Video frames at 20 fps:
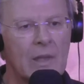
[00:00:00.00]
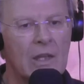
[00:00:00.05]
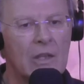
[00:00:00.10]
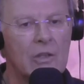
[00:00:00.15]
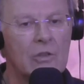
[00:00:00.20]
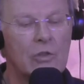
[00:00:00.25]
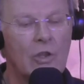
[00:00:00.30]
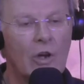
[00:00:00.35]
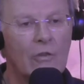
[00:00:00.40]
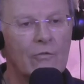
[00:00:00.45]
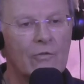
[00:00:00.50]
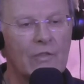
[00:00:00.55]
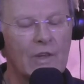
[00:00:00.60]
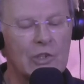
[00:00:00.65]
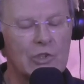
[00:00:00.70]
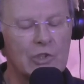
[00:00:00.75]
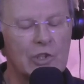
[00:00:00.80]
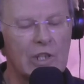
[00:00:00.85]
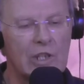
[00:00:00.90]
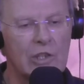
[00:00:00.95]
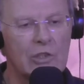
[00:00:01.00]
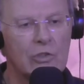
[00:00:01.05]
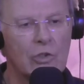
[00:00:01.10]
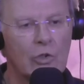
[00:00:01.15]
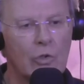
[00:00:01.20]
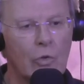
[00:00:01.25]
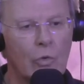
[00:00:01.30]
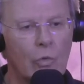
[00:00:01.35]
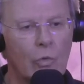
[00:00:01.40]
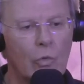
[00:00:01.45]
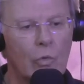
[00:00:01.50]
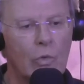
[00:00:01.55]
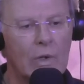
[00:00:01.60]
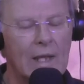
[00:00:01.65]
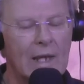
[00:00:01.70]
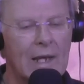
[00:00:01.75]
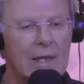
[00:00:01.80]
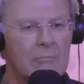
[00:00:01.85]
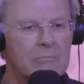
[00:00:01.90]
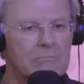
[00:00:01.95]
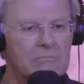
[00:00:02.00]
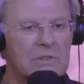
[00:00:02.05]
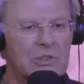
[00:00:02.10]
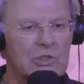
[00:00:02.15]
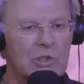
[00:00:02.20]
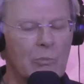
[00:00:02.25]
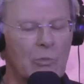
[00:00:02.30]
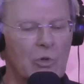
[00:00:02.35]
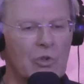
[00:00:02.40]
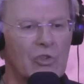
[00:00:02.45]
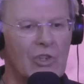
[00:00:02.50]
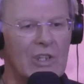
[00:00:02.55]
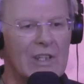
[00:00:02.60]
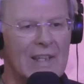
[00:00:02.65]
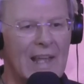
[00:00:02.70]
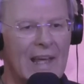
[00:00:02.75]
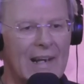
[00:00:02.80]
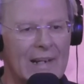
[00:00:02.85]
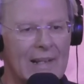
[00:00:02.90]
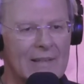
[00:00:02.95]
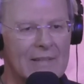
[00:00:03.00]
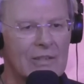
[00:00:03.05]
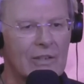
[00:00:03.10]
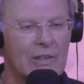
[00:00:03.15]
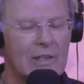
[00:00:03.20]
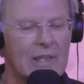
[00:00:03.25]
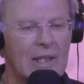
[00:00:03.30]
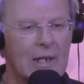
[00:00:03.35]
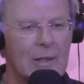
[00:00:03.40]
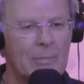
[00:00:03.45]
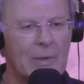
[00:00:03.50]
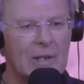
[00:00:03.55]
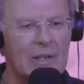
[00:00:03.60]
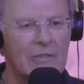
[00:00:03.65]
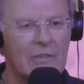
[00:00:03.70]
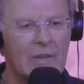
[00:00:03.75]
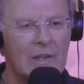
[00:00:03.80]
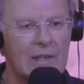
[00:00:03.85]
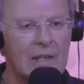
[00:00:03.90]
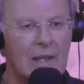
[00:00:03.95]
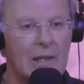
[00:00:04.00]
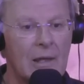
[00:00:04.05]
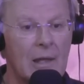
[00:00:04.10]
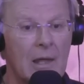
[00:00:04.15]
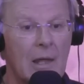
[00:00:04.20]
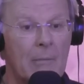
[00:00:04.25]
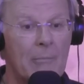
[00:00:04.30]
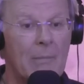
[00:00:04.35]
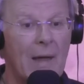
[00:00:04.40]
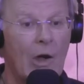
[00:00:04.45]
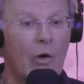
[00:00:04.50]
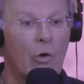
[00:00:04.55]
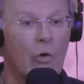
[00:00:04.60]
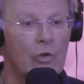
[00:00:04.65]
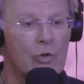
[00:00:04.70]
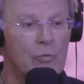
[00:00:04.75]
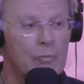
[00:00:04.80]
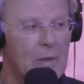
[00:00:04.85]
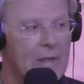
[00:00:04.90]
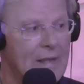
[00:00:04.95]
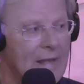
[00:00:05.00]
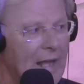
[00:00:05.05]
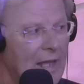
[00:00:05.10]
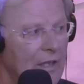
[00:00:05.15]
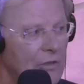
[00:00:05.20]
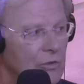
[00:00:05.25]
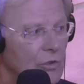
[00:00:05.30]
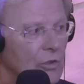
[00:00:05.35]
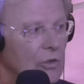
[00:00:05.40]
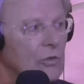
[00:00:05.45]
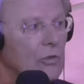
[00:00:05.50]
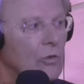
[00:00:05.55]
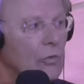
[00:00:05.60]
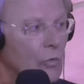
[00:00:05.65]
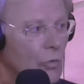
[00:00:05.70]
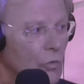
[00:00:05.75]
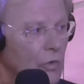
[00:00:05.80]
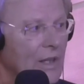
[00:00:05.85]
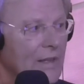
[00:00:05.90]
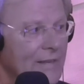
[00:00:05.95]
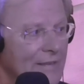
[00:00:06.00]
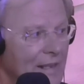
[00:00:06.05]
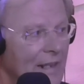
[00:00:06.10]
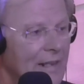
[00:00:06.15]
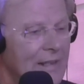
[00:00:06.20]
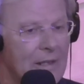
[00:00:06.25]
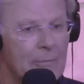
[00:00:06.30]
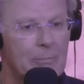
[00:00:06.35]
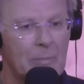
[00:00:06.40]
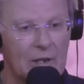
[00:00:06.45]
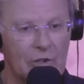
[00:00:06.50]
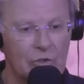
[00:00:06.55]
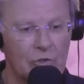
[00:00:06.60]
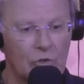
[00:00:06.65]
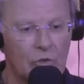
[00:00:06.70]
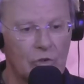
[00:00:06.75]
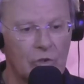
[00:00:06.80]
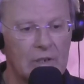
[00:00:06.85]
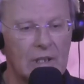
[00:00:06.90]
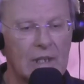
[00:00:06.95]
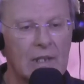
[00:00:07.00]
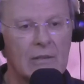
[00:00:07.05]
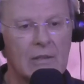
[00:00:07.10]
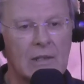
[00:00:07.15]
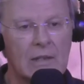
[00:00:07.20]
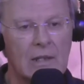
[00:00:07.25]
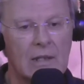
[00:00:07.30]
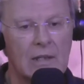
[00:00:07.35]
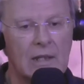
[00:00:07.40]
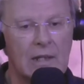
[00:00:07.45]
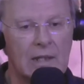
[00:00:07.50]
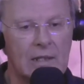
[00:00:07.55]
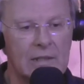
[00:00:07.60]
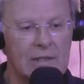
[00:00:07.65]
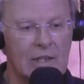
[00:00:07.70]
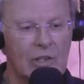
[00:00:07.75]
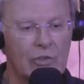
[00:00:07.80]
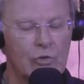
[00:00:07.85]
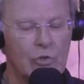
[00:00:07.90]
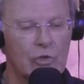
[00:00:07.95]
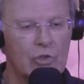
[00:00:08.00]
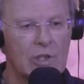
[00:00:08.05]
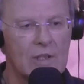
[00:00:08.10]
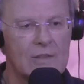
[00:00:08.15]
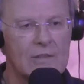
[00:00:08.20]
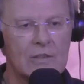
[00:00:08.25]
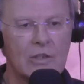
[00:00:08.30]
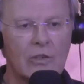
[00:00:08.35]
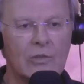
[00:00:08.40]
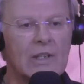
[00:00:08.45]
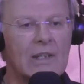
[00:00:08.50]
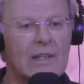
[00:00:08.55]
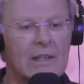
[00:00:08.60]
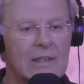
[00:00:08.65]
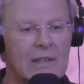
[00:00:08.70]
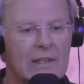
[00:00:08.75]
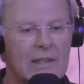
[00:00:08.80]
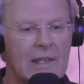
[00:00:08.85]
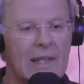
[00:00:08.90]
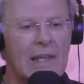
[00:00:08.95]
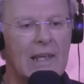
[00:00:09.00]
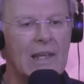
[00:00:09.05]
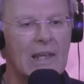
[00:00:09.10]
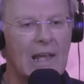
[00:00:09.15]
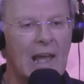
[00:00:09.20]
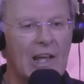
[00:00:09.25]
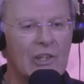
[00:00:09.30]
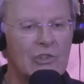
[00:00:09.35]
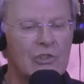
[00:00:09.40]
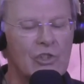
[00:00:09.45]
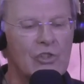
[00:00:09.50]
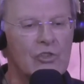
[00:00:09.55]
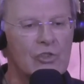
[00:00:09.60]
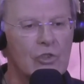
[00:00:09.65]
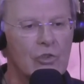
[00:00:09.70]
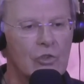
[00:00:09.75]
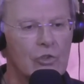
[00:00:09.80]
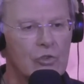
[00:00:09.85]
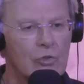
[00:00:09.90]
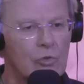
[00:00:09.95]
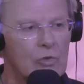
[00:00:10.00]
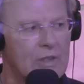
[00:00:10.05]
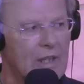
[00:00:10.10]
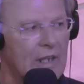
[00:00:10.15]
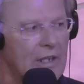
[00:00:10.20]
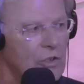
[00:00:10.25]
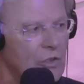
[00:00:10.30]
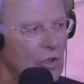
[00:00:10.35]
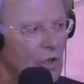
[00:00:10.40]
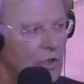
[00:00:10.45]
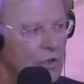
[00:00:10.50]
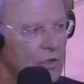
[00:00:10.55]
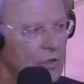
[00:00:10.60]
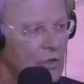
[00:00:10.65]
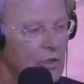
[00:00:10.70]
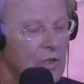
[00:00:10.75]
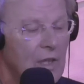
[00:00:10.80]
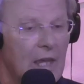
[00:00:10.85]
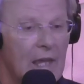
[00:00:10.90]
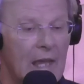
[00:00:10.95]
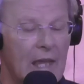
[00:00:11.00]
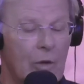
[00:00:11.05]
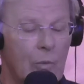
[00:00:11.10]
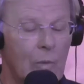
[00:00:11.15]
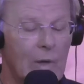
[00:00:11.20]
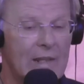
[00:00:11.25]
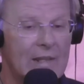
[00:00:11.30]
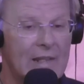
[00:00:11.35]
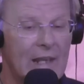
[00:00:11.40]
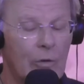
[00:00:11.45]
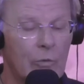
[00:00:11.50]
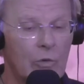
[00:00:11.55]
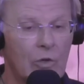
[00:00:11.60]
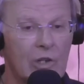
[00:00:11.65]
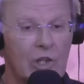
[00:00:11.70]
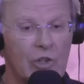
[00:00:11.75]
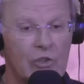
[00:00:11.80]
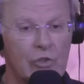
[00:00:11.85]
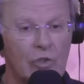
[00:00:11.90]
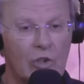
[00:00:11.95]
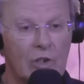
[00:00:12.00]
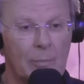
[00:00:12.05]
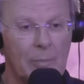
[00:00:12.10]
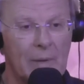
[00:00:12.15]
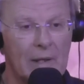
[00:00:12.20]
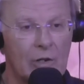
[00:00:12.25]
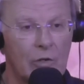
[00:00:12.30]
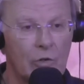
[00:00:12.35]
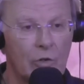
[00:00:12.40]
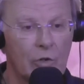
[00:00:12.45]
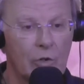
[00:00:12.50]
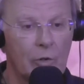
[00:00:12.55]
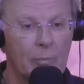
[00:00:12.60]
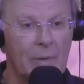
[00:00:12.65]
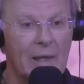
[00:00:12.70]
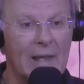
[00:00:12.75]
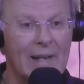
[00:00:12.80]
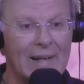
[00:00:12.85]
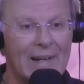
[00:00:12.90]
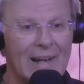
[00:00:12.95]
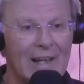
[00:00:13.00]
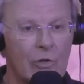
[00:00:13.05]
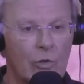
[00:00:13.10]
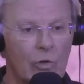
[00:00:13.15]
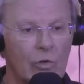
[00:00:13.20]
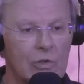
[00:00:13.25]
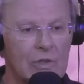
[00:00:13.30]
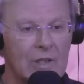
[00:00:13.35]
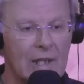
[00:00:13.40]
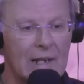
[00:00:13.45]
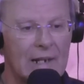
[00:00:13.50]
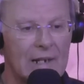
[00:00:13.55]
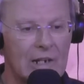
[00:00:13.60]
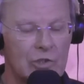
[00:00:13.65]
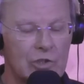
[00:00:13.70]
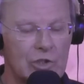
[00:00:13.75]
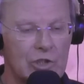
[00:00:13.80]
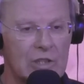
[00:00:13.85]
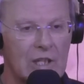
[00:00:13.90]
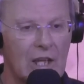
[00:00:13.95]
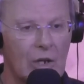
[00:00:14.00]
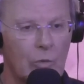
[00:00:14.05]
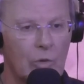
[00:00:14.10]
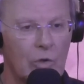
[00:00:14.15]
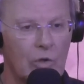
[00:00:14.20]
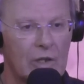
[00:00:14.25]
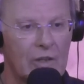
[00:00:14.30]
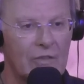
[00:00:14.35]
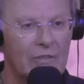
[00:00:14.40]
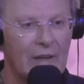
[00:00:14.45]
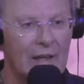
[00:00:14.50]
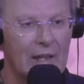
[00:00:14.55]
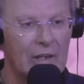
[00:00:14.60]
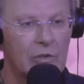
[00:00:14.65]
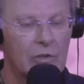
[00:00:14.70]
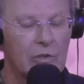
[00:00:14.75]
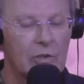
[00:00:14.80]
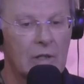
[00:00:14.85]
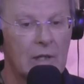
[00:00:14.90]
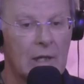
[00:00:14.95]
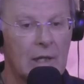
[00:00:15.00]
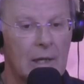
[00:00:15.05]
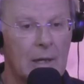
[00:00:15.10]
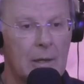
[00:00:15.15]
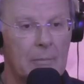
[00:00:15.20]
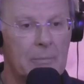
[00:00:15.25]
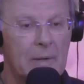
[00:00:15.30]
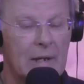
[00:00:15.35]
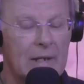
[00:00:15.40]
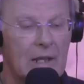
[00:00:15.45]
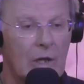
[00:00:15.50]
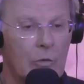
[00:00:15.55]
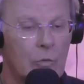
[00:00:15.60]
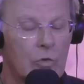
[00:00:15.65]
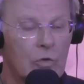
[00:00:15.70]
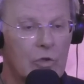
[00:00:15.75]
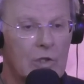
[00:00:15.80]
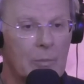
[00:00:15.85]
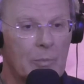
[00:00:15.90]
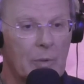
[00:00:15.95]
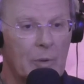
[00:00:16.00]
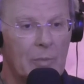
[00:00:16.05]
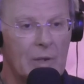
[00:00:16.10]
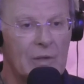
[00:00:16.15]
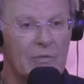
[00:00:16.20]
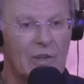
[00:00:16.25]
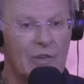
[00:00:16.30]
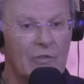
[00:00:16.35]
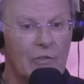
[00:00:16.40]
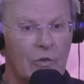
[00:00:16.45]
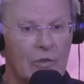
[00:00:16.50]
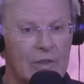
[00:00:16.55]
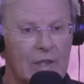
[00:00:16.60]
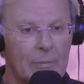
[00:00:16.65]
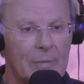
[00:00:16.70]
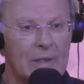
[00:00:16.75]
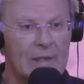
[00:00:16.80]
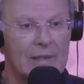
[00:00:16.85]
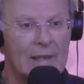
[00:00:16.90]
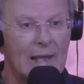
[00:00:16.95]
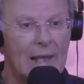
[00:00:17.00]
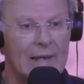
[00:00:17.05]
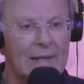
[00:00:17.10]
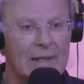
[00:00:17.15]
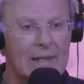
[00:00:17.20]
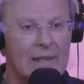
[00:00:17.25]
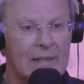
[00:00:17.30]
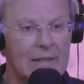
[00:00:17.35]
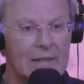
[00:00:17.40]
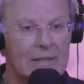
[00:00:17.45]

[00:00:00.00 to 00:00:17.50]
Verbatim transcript: non facendo una, diciamo così, narrazione delle periferie, ma ospitando una serie di persone, eh, di associazioni che agiscono sul territorio e quindi è un'occasione per loro per raccontare alla città quello che fanno, perché uno dei problemi fondamentali